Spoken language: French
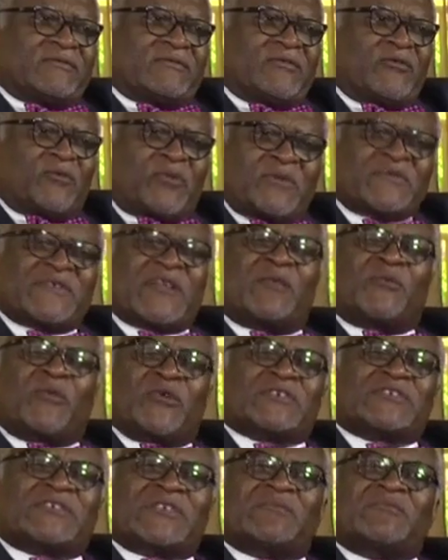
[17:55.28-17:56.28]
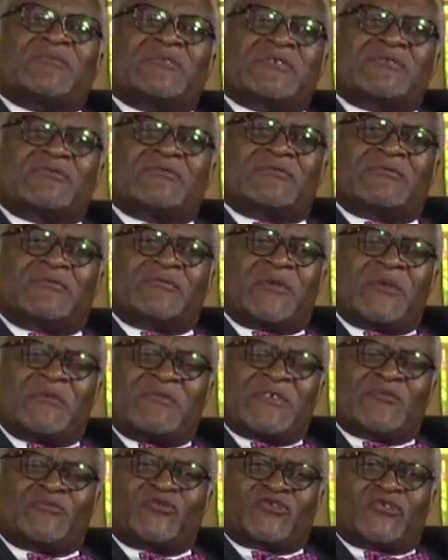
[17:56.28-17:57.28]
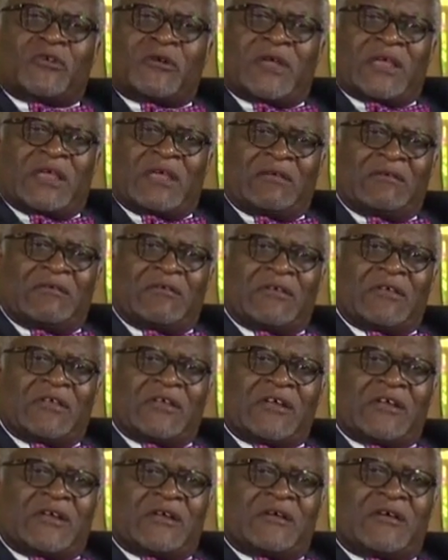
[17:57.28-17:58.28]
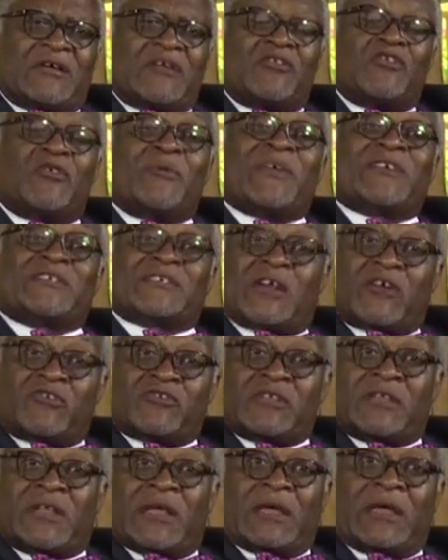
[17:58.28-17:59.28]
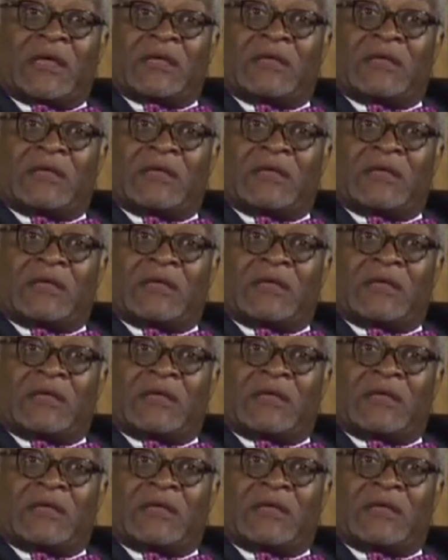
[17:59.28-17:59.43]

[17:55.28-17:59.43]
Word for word: le Premier ministre à l'époque, c'était le Premier ministre Moussongue. Un homme extraordinaire.